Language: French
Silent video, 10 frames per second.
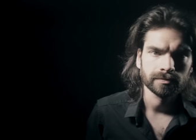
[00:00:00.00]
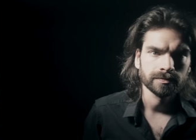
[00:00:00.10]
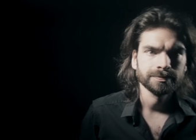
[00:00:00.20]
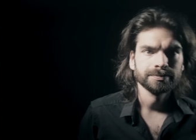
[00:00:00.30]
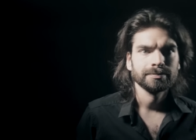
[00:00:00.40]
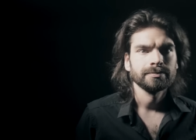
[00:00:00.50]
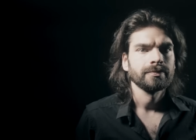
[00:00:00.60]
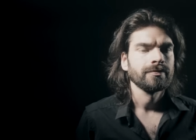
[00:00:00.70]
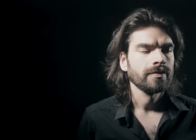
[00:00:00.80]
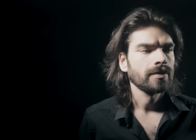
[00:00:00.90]
On dit
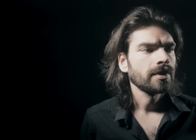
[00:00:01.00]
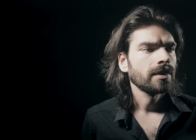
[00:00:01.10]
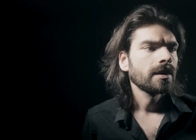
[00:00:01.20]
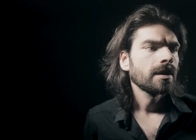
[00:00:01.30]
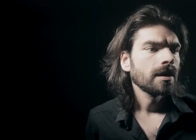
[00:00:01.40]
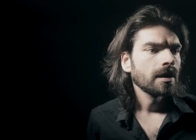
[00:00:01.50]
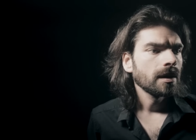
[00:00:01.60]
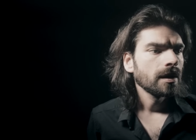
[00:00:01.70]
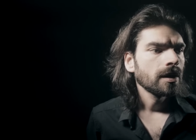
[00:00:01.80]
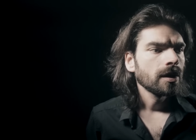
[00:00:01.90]
pas spoiler, on dit
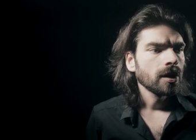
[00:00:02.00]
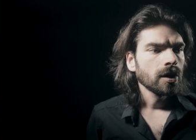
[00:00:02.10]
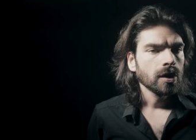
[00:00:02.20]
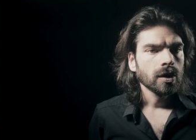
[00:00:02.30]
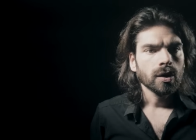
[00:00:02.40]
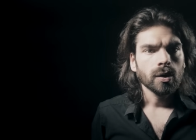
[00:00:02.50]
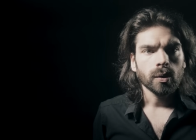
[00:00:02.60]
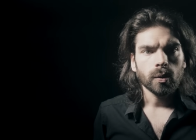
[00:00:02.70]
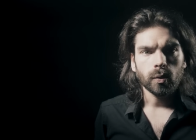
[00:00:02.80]
divulgacher.